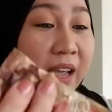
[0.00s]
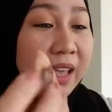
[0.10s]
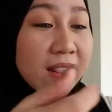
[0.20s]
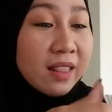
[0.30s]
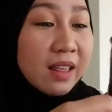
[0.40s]

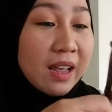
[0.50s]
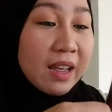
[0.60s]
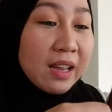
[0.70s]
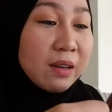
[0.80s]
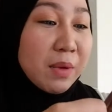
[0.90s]
And
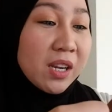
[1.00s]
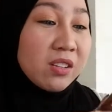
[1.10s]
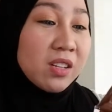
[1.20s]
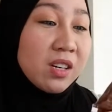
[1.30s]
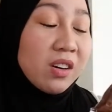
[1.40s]
then,
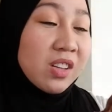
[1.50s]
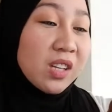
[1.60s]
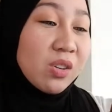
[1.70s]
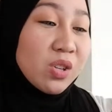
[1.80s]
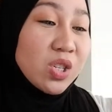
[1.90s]
meron din ako
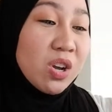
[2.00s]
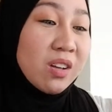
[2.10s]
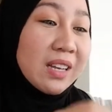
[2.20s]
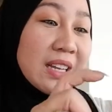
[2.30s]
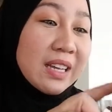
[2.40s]
ditong
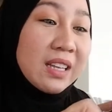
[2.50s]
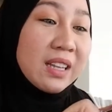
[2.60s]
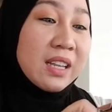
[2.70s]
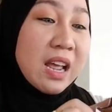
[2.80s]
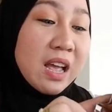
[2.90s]
chocolate
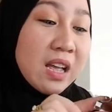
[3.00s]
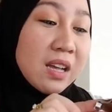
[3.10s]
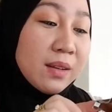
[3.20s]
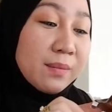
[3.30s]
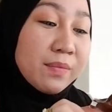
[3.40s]
na